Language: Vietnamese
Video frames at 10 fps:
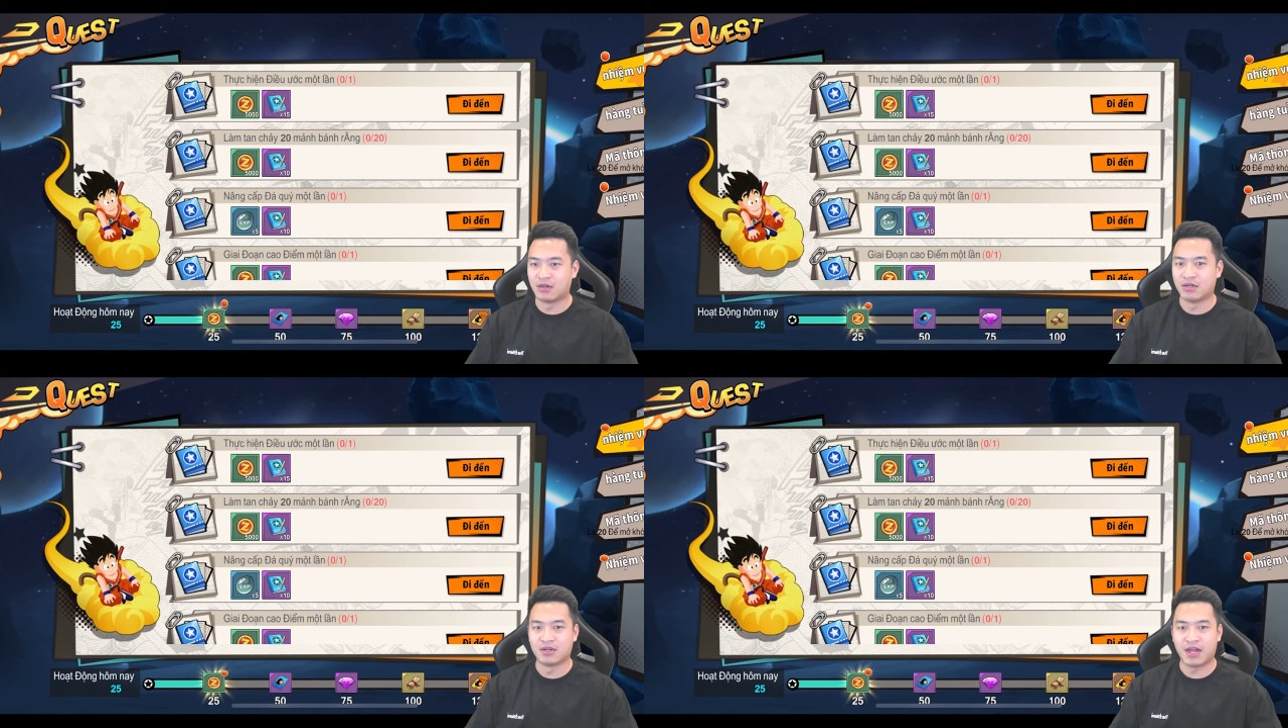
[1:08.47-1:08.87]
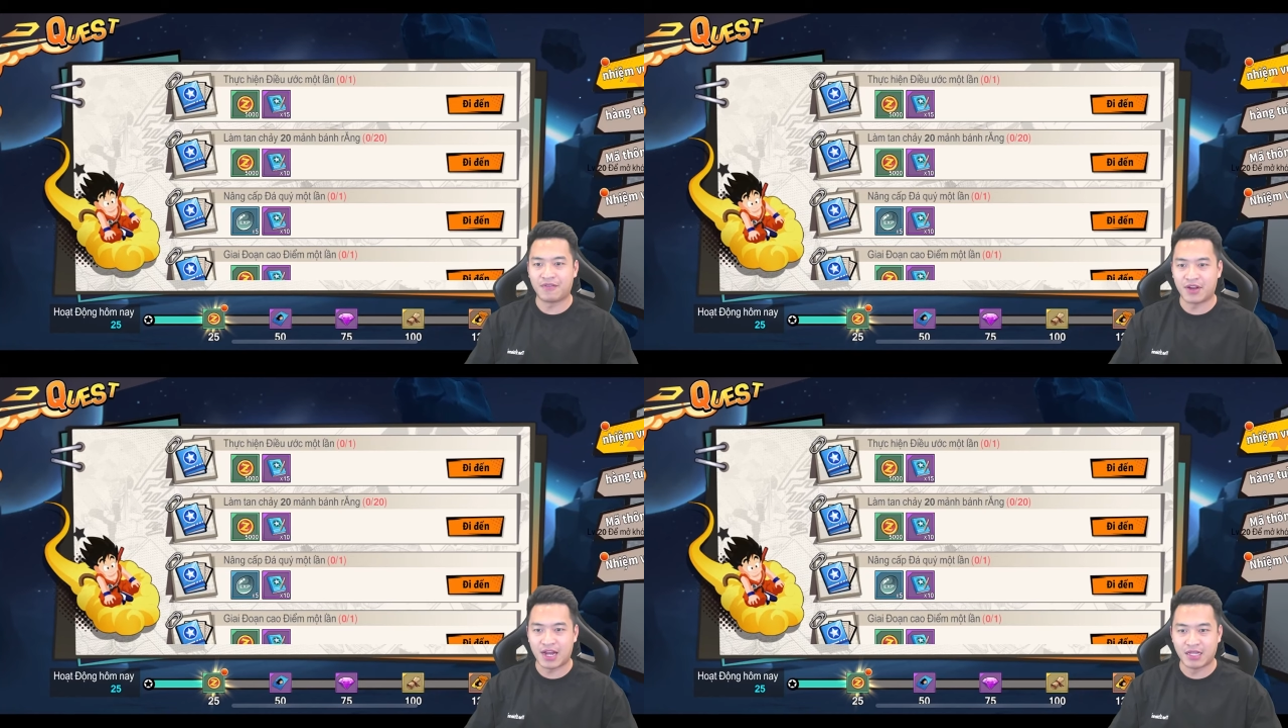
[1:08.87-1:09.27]
Đây
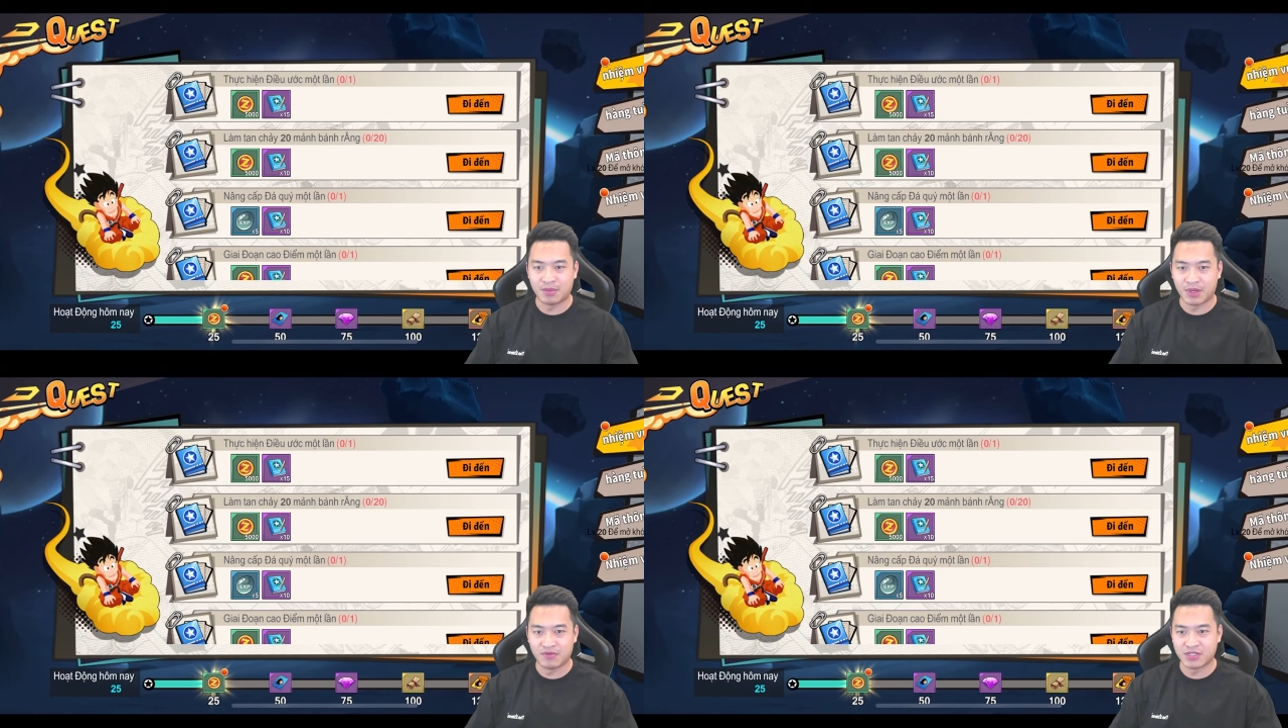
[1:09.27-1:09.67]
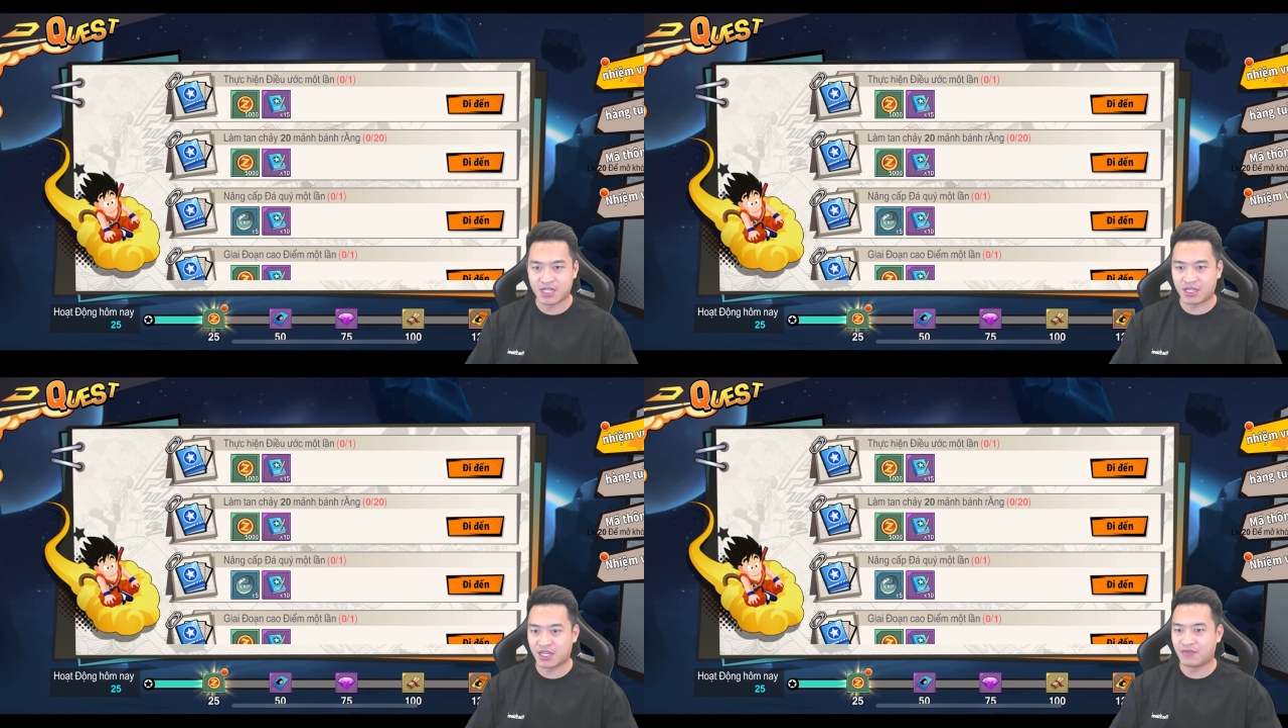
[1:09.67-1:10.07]
phần này thì mình
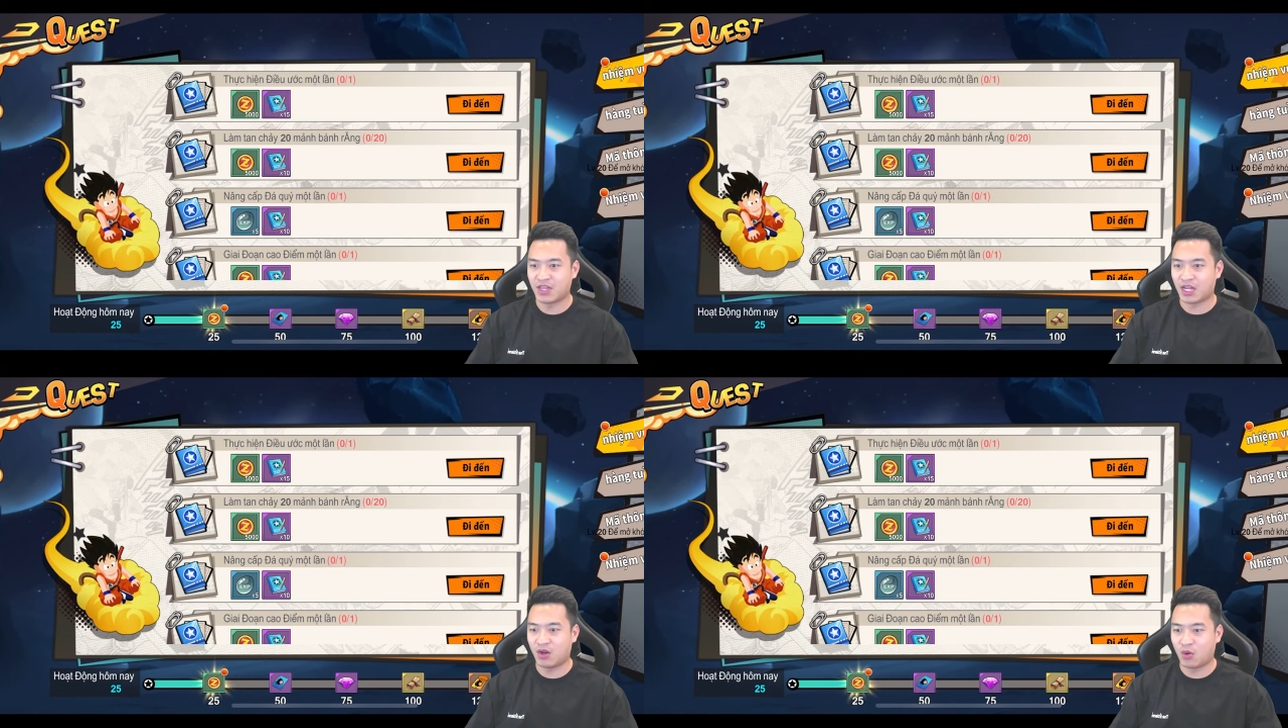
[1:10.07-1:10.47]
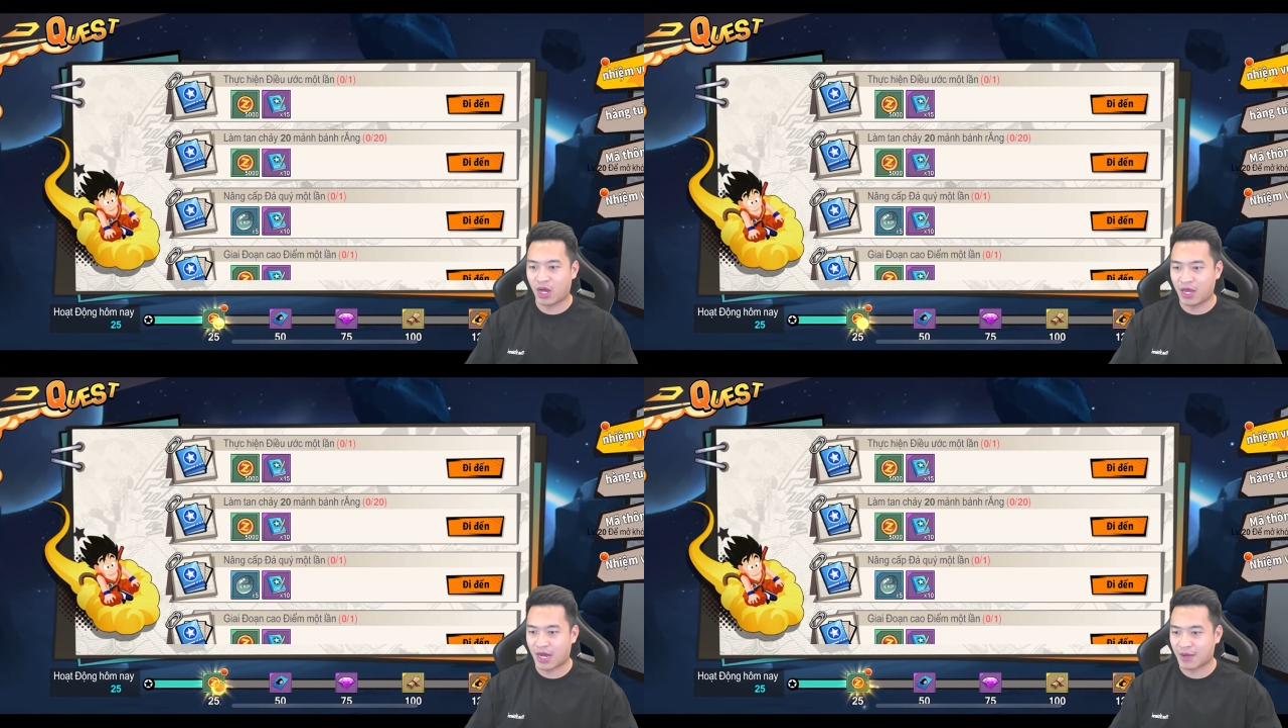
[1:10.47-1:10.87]
dịch vẫn thấy là ok này.